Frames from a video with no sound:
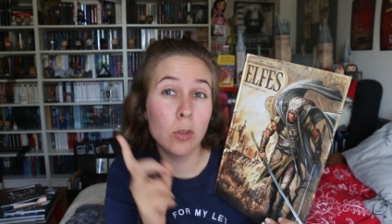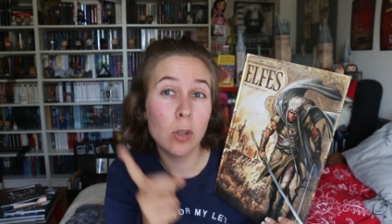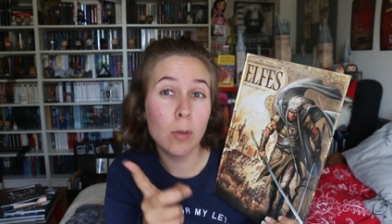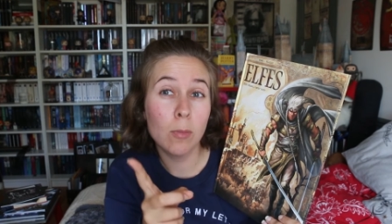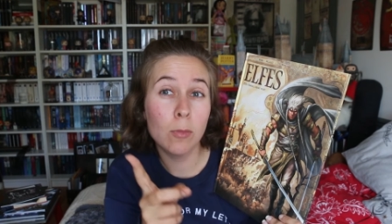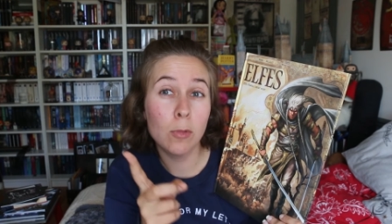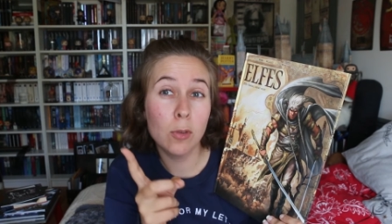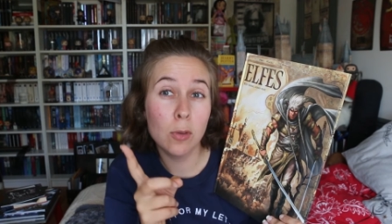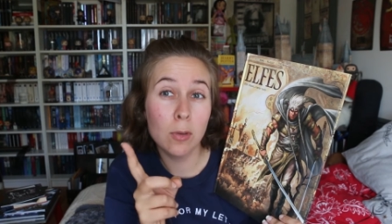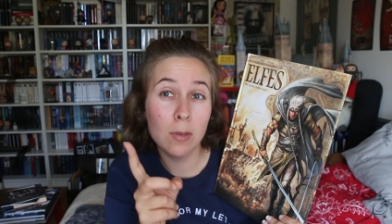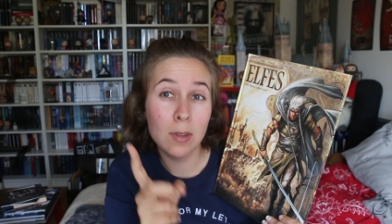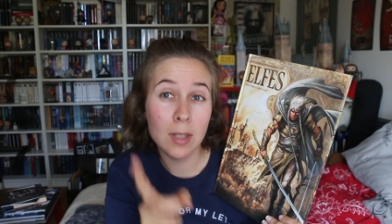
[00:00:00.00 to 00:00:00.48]

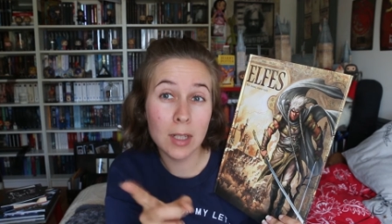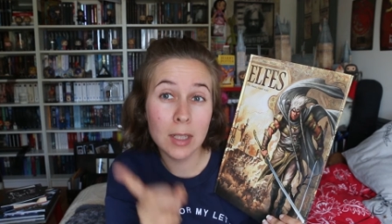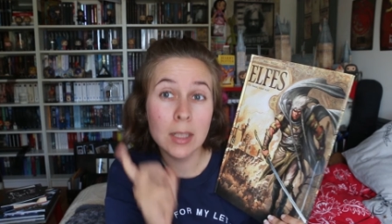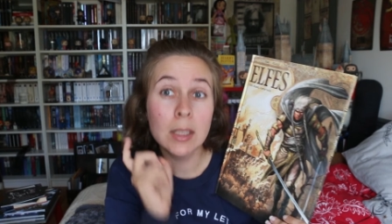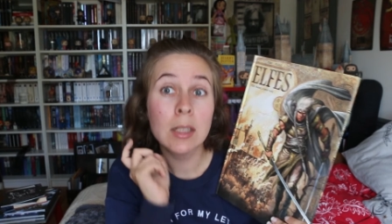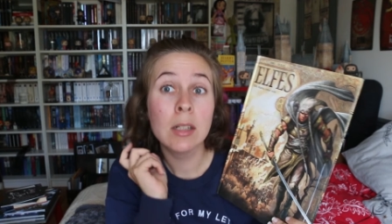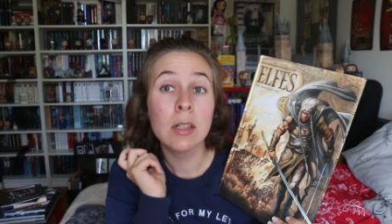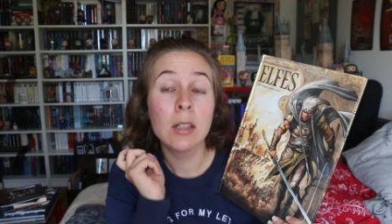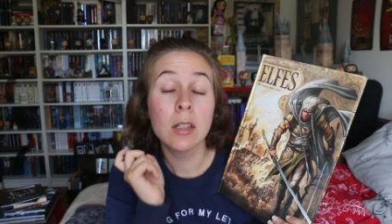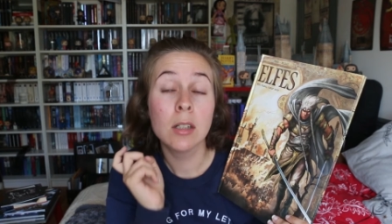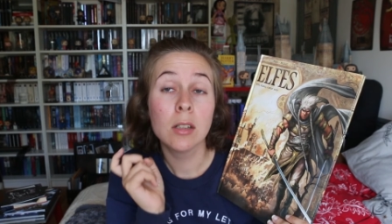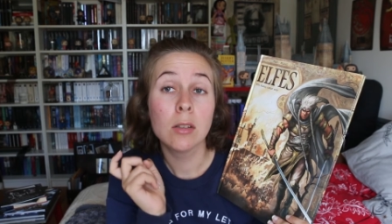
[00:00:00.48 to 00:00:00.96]
tome de Nain,
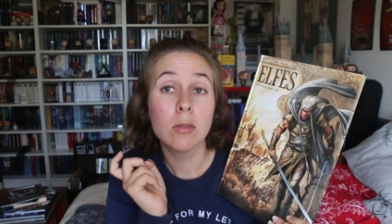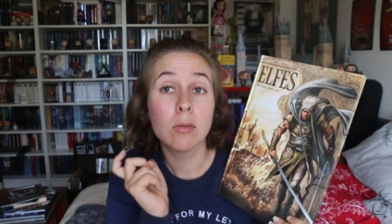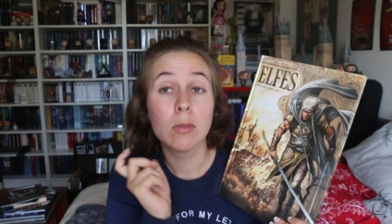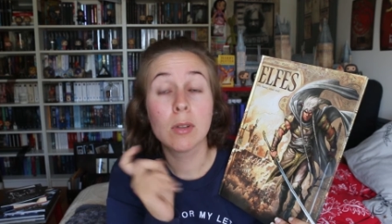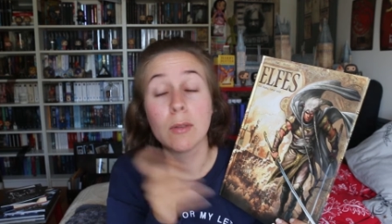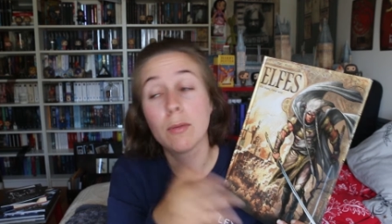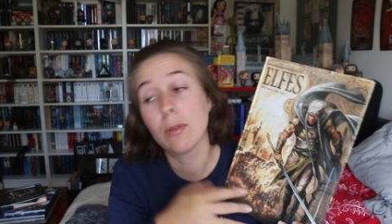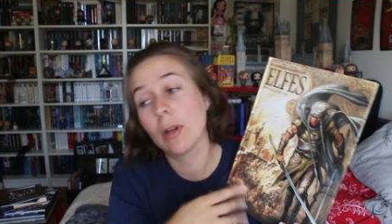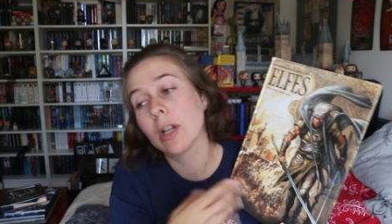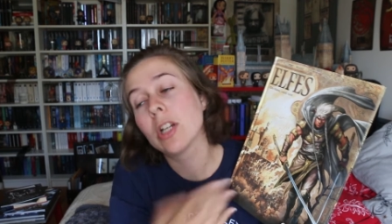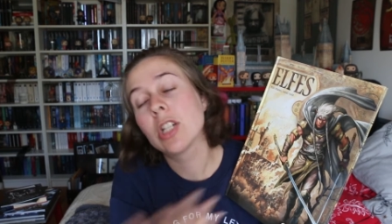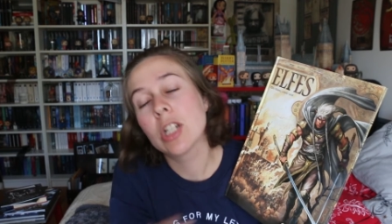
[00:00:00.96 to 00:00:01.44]

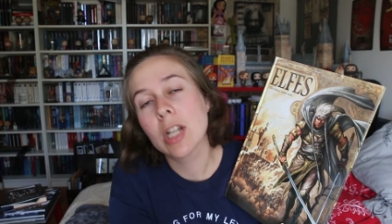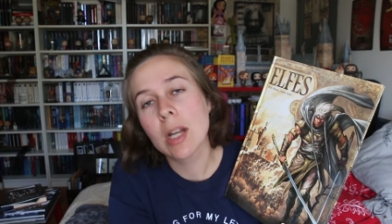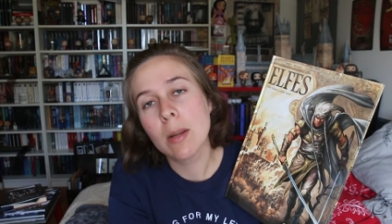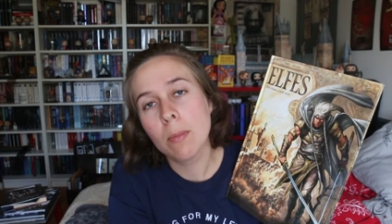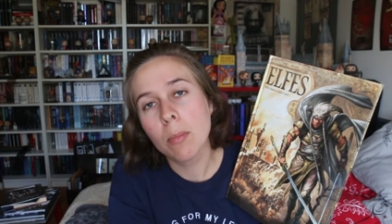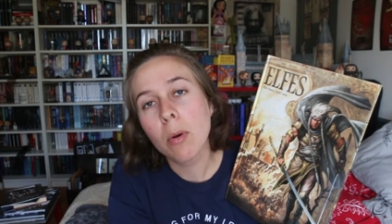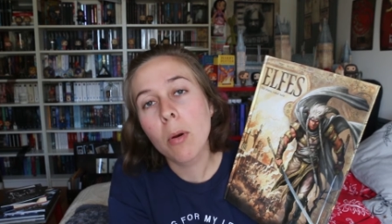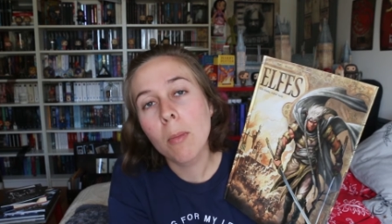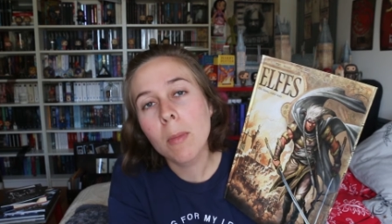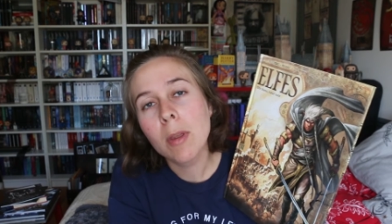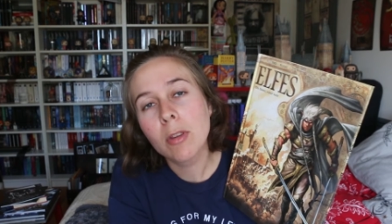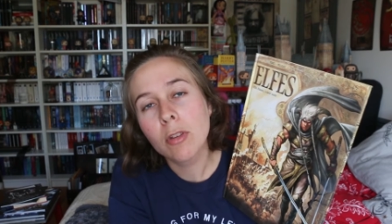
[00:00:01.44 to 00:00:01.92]
donc il faudra que j'ai les
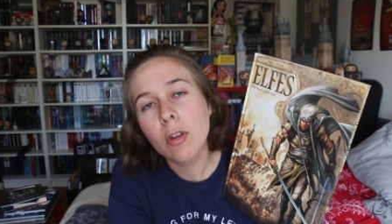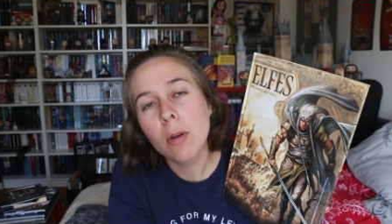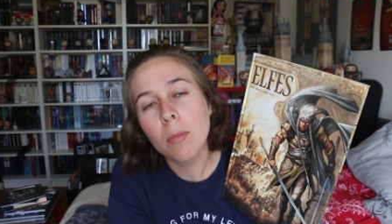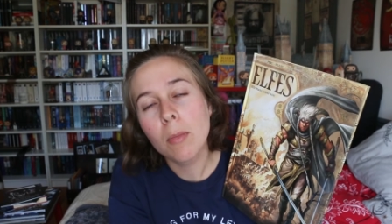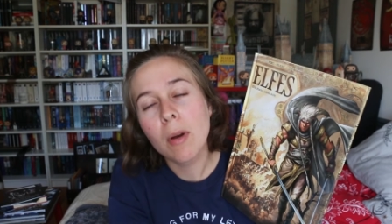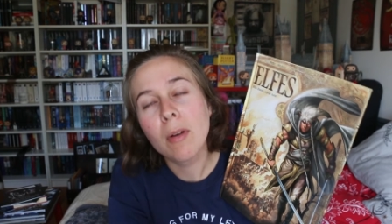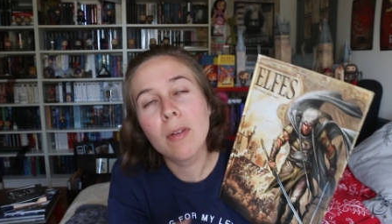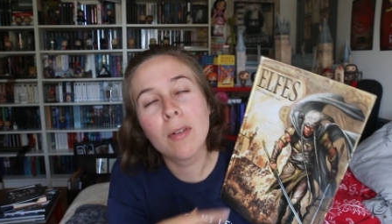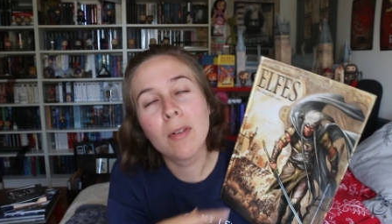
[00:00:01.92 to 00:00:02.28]
premiers tomes